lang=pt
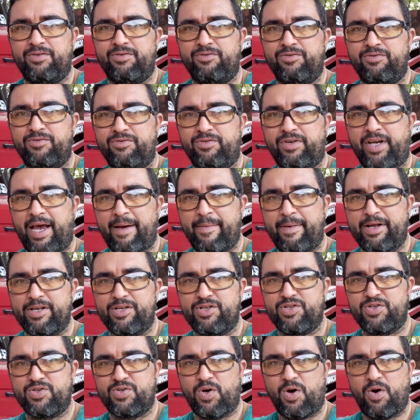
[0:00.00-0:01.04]
O
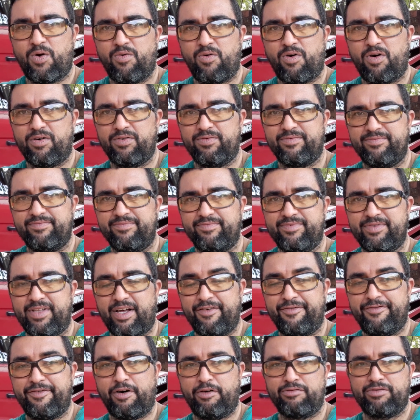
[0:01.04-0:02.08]
quebra-sol, tá
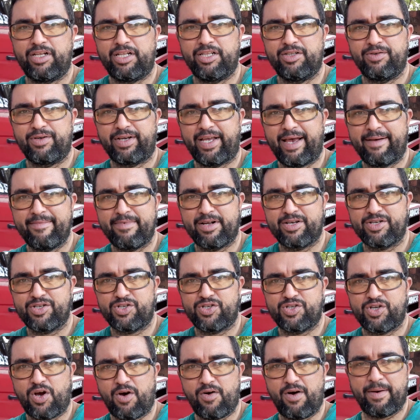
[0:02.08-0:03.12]
faltando
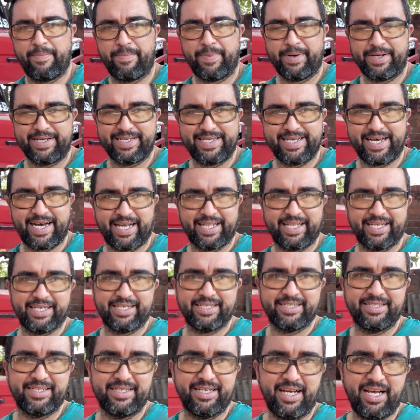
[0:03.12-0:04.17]
quebra-sol, rapaziada.
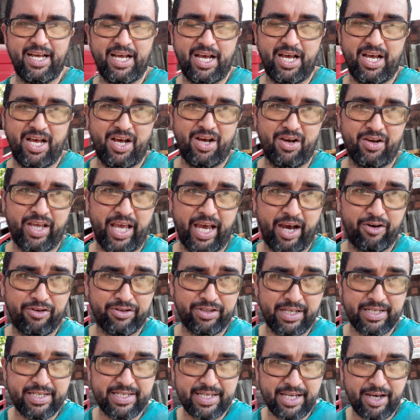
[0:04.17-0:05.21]
O que
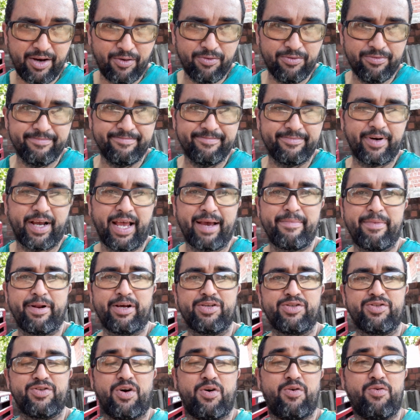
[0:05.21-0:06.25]
aconteceu?
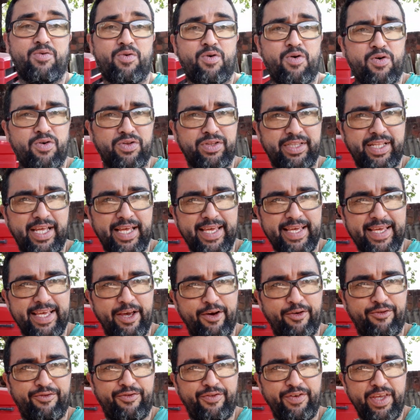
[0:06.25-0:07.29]
Quebra-sol ontem,
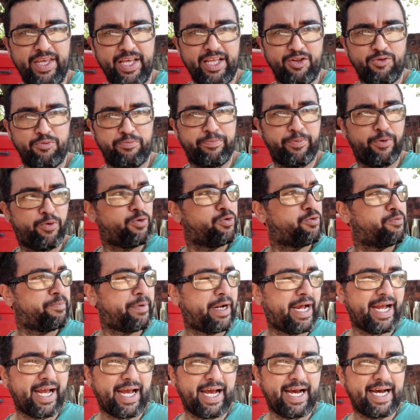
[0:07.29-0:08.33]
eu vinha do porto
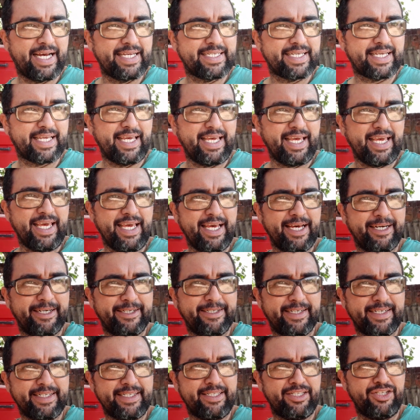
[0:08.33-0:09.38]
para casa aqui,
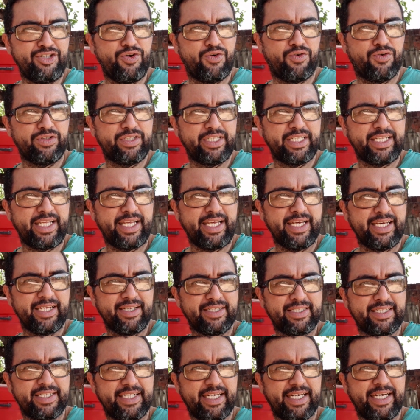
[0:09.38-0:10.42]
antes de ontem, né?
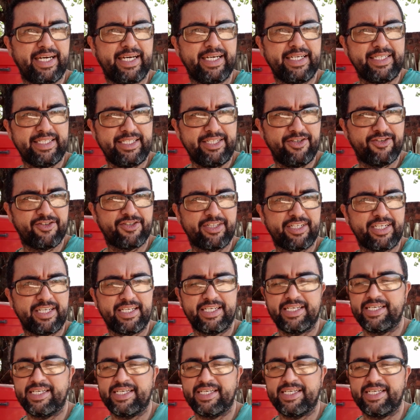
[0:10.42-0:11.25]
É, antes de ontem.